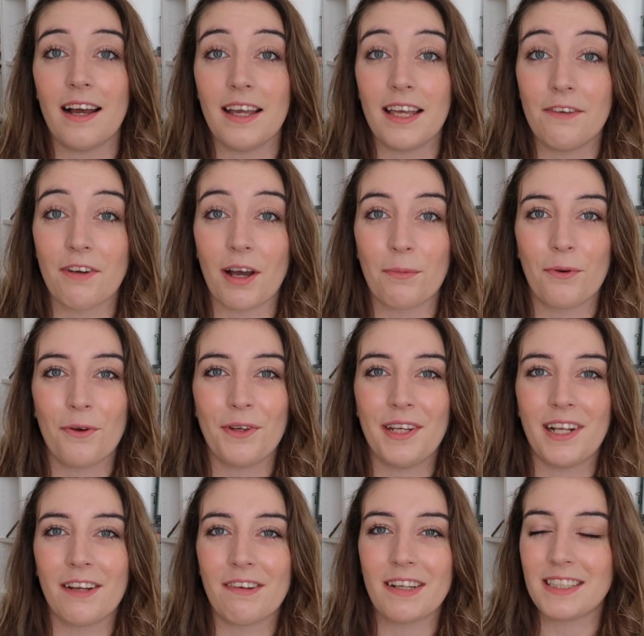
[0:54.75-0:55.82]
Et vraiment,
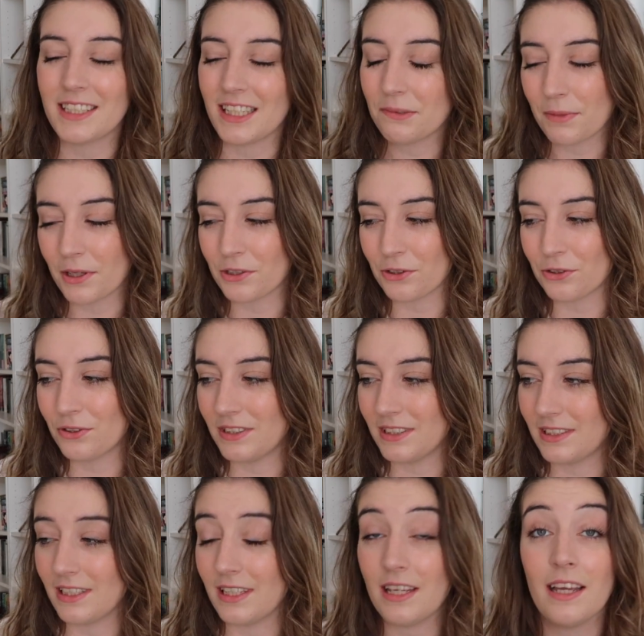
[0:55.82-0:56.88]
il avait attiré ma
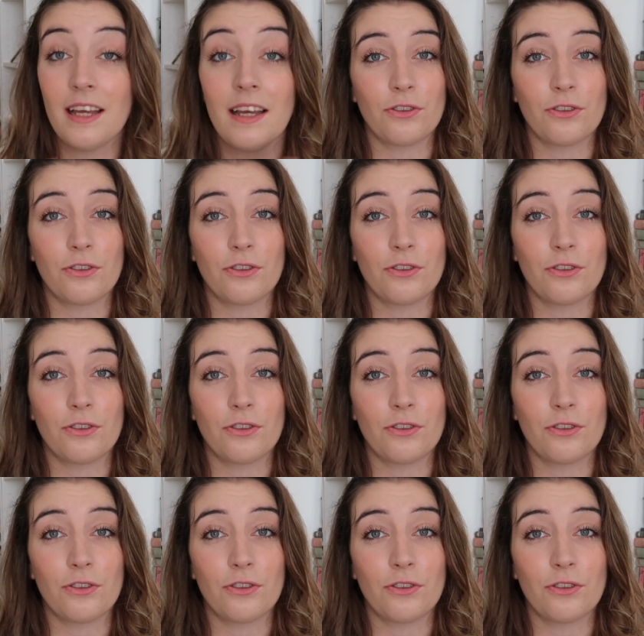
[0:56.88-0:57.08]
curiosité.